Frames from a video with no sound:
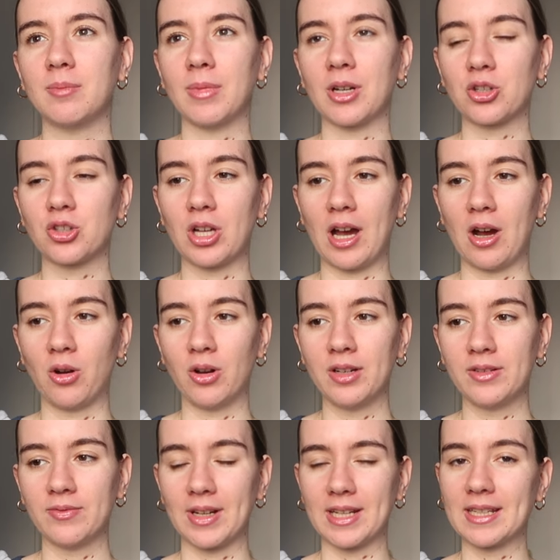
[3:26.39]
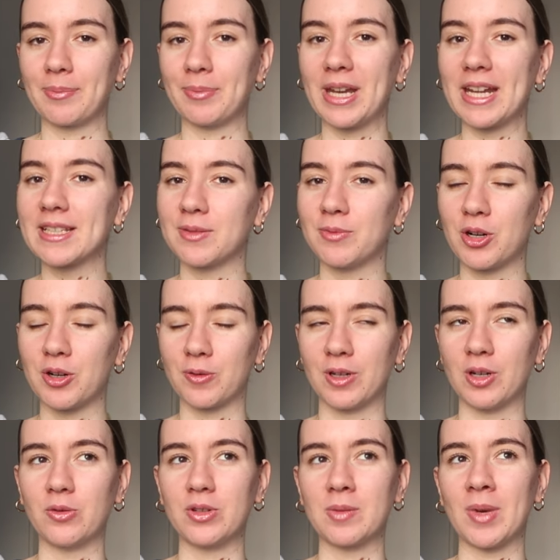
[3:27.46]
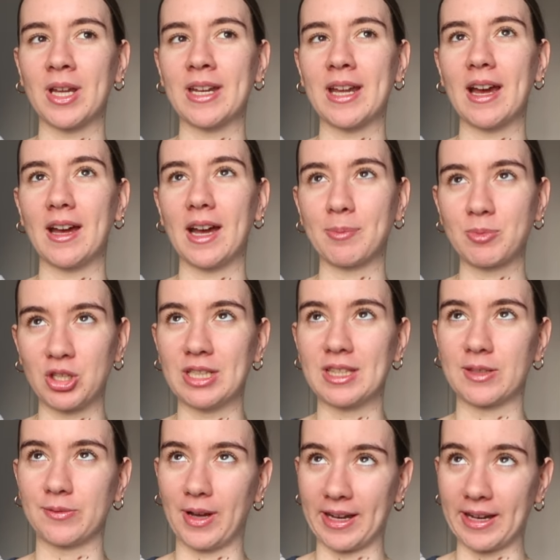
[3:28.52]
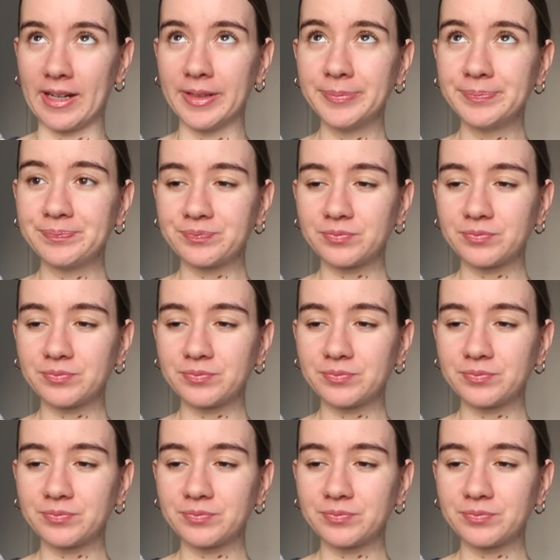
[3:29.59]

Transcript: mal schauen, weil ich habe nächste Woche von der Uni meine Abschiedsfeier